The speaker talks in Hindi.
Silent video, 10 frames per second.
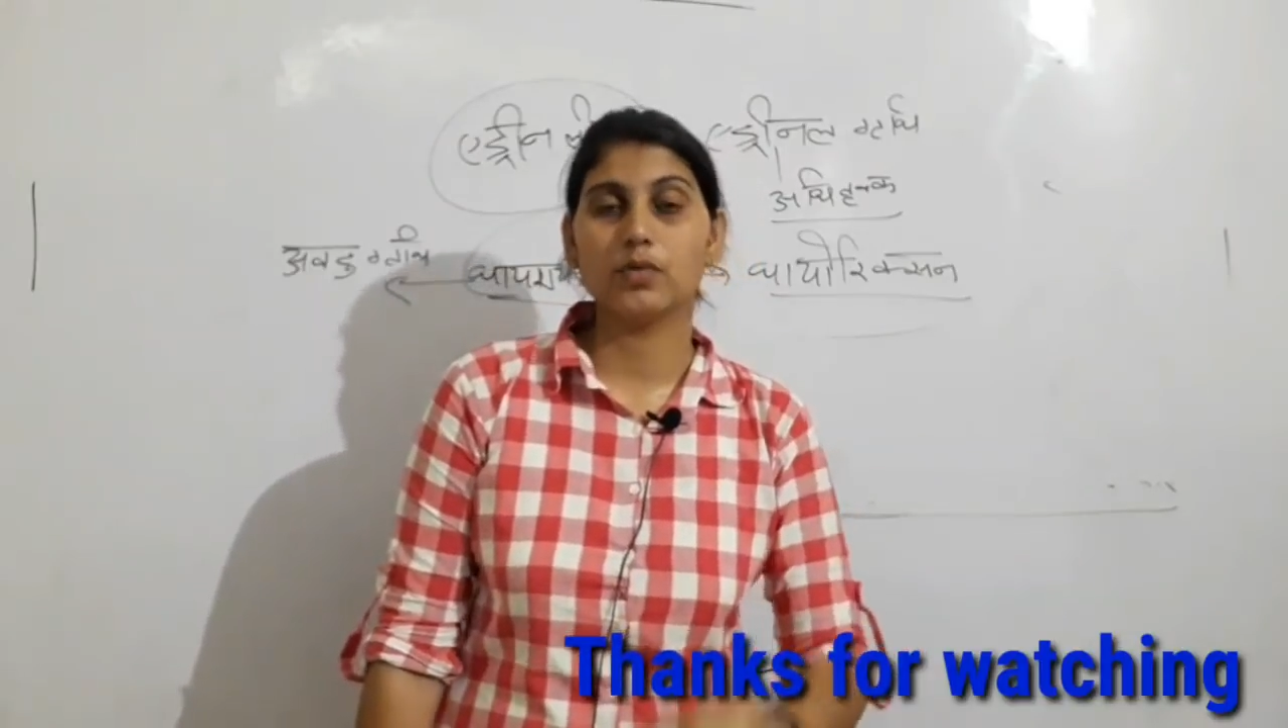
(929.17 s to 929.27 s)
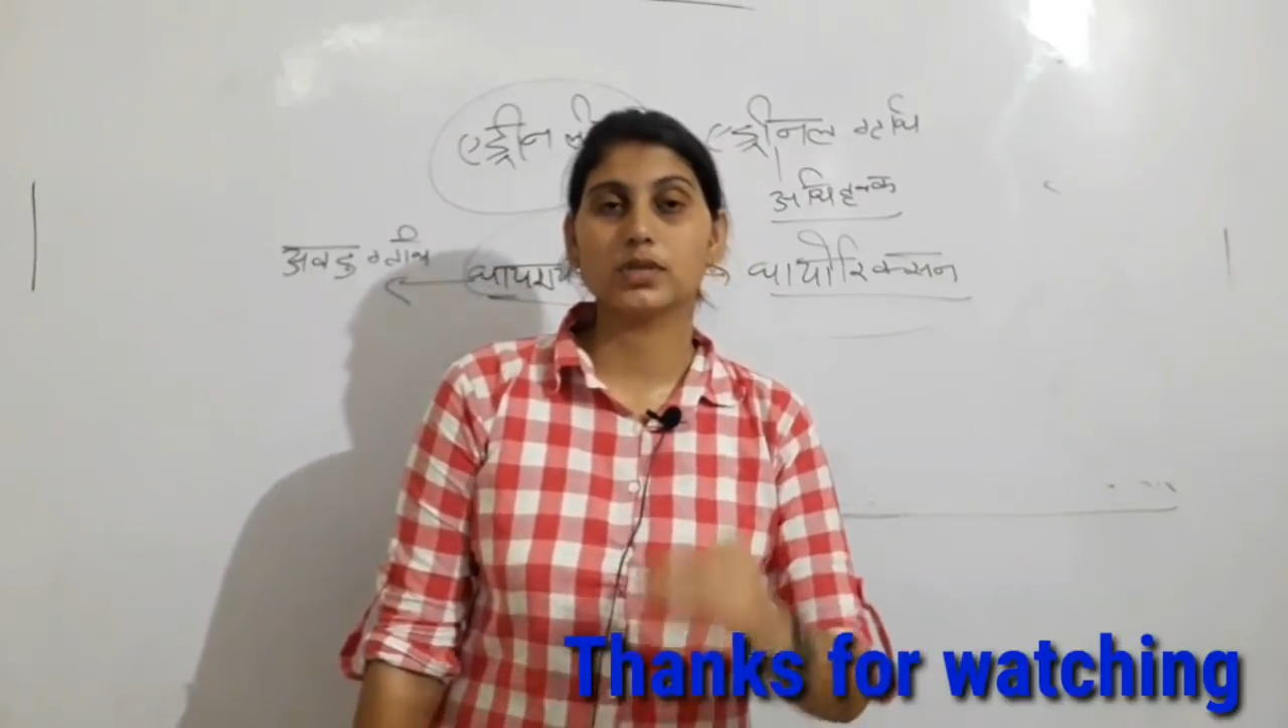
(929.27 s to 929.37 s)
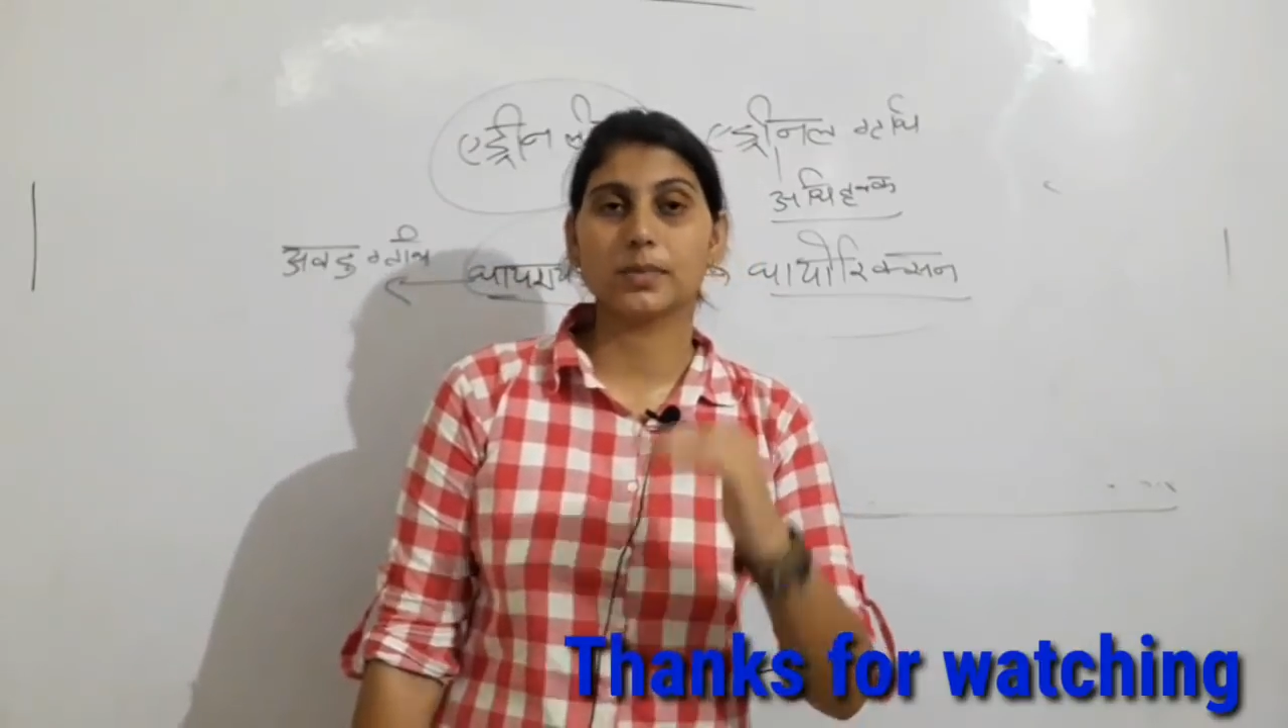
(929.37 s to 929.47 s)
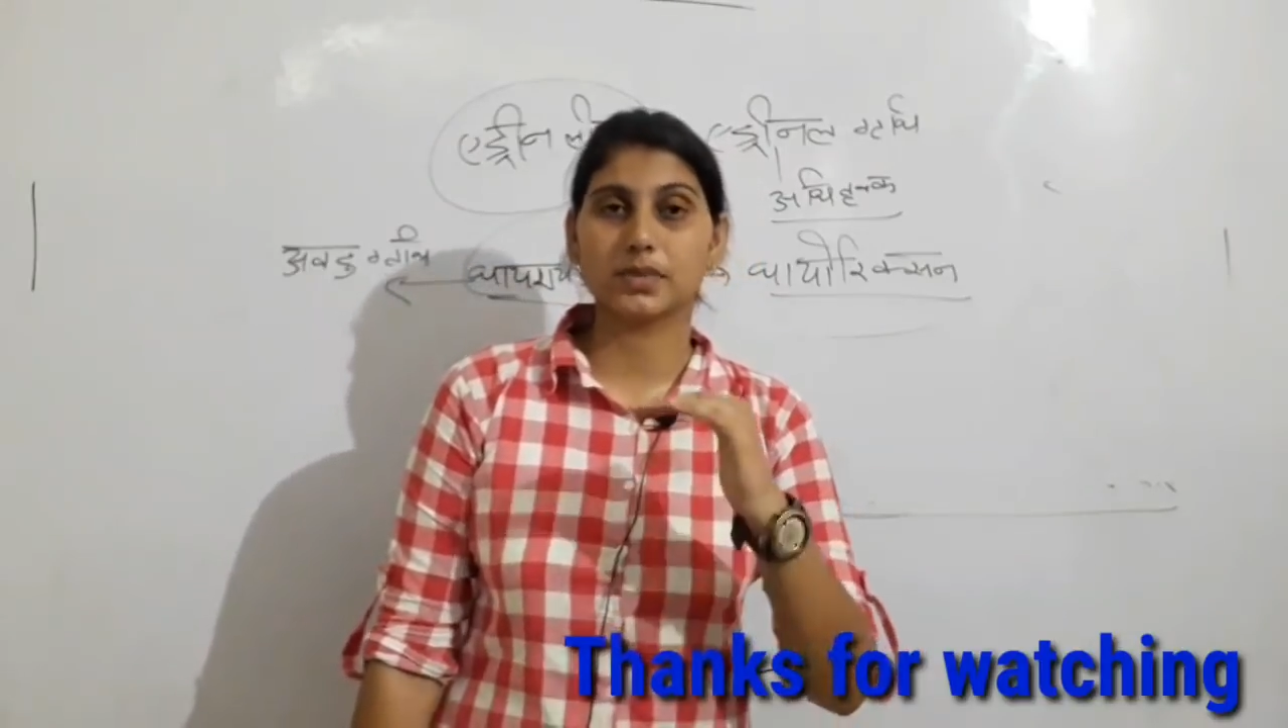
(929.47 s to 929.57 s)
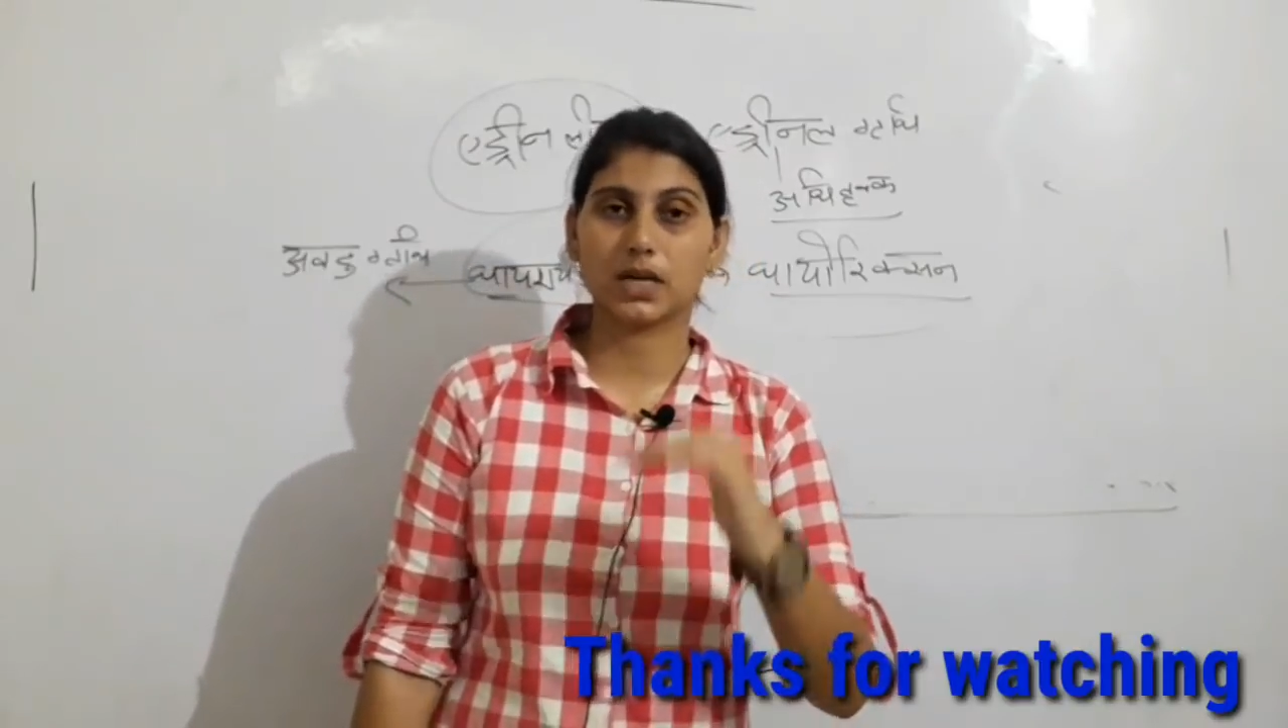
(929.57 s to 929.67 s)

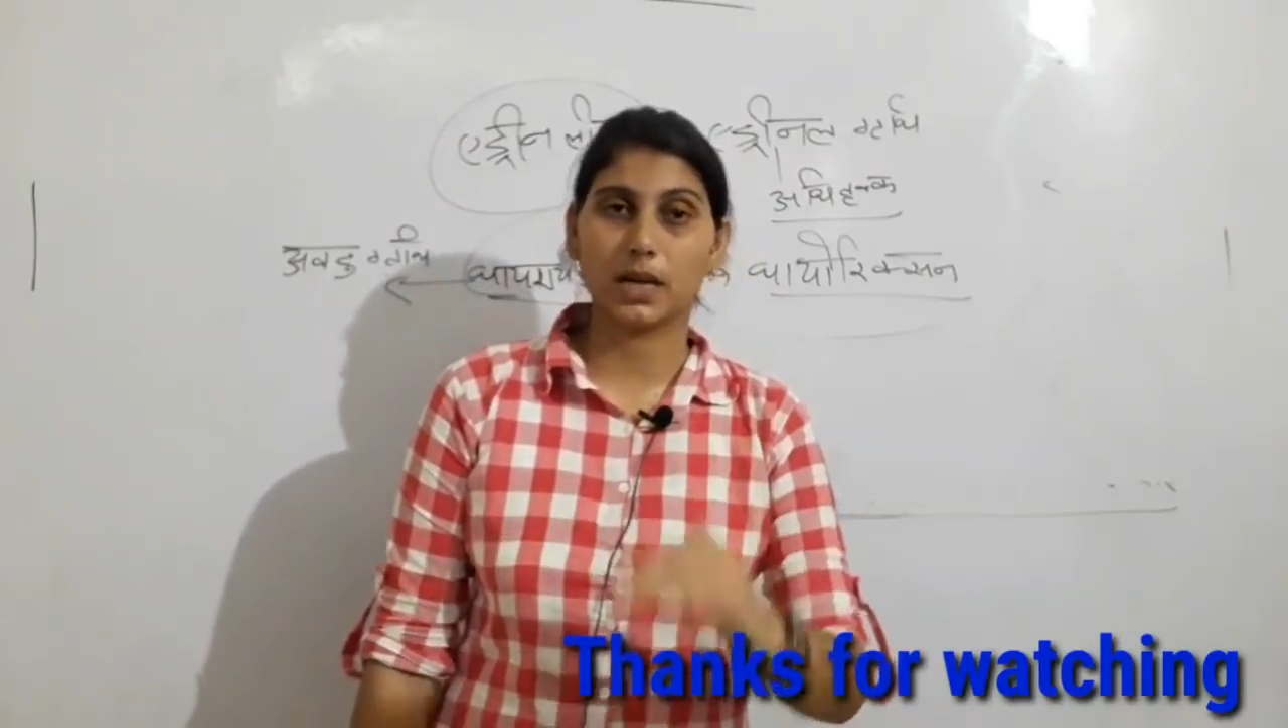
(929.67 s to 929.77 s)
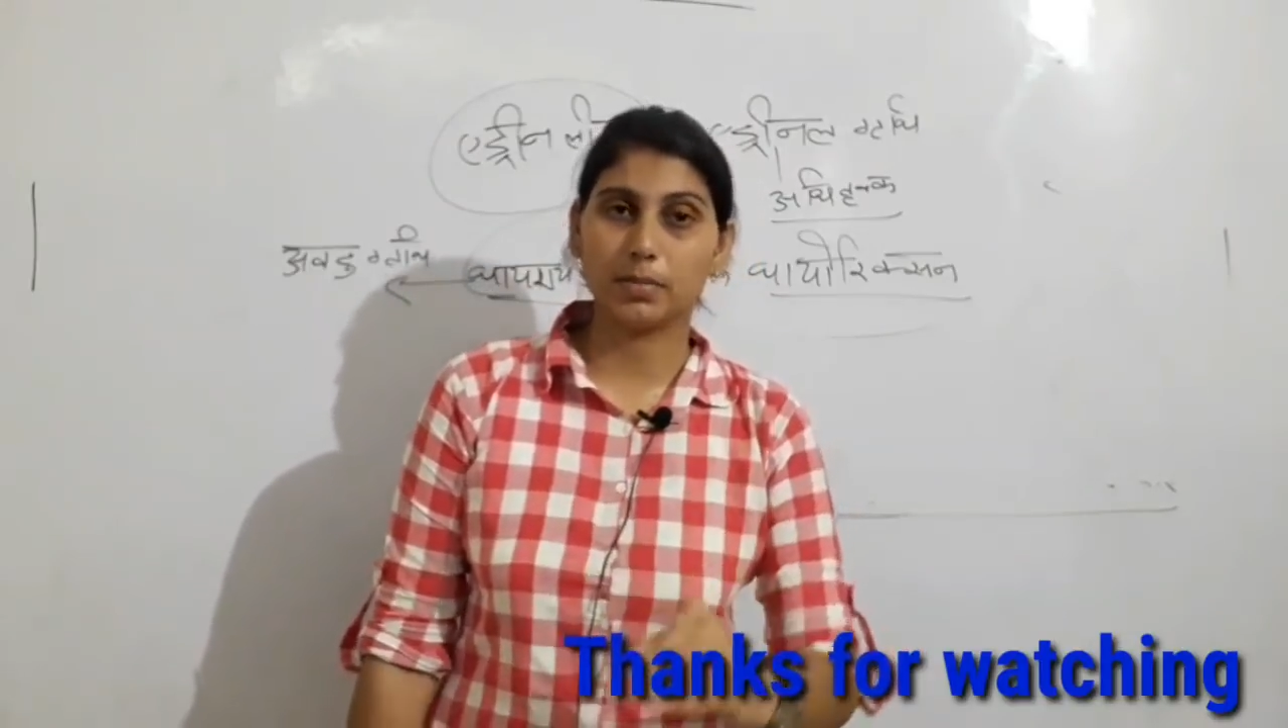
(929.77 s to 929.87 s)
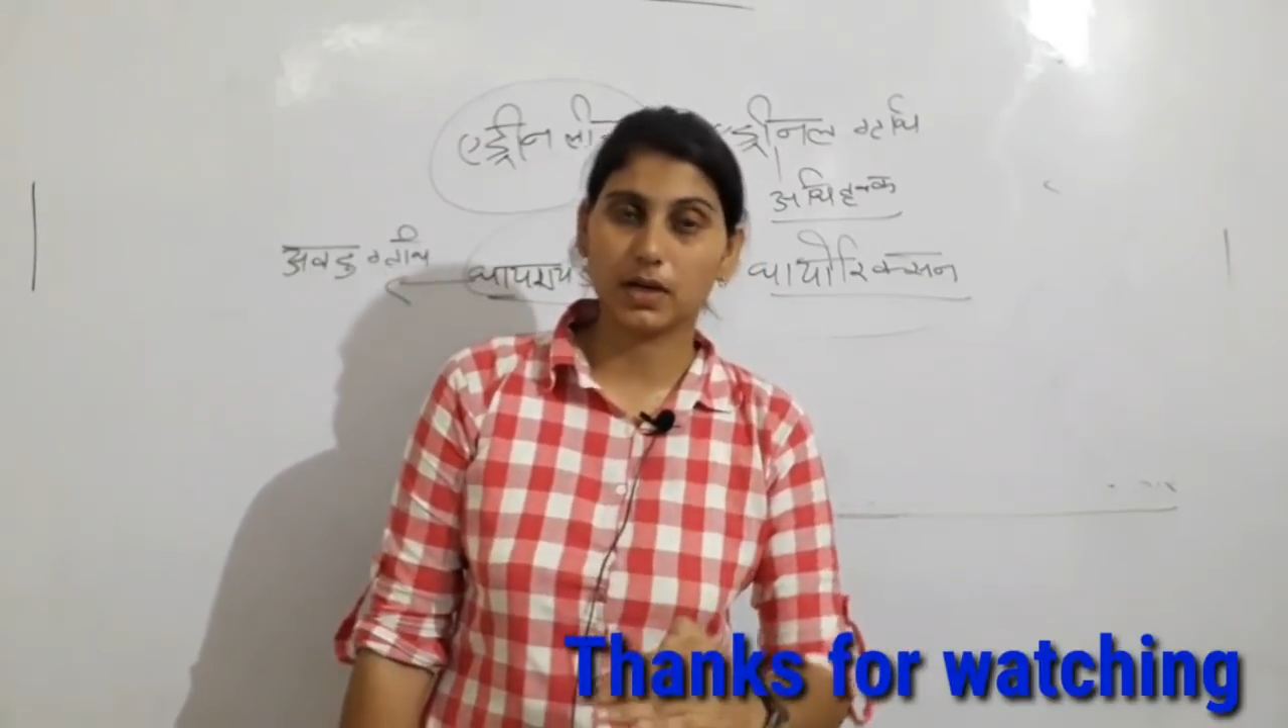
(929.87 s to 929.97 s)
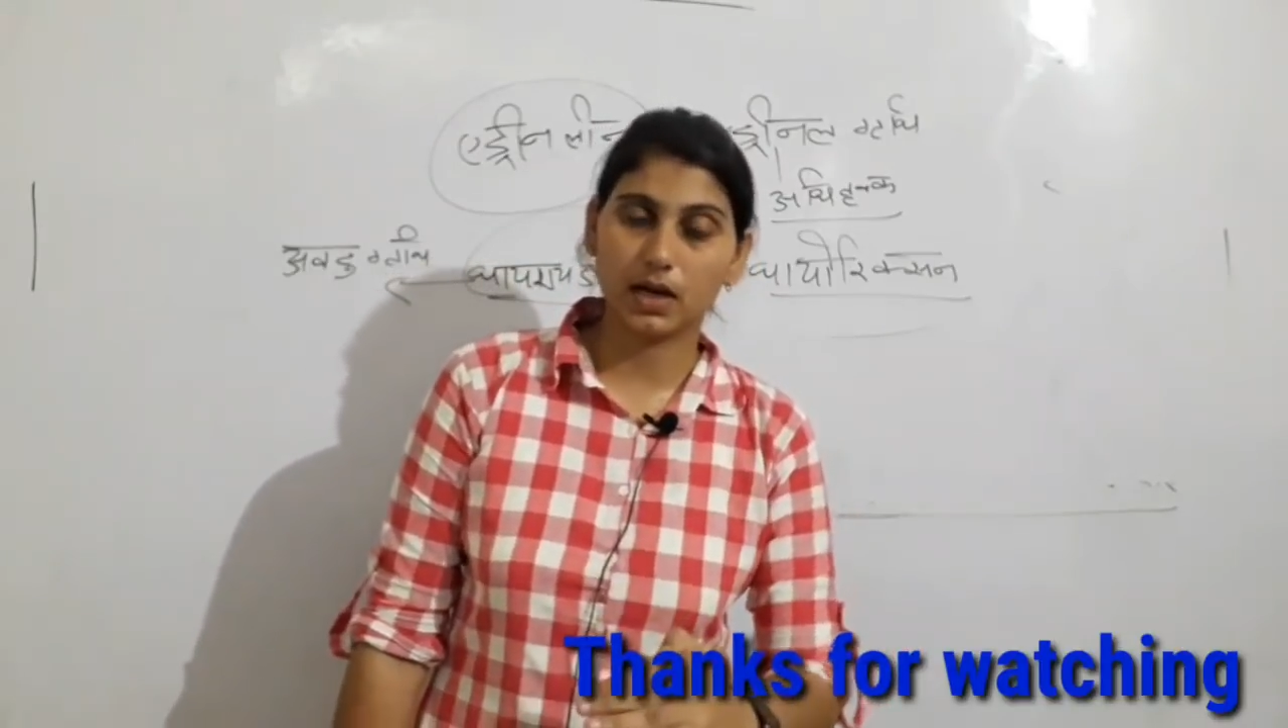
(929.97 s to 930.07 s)
वो सब्सक्राइब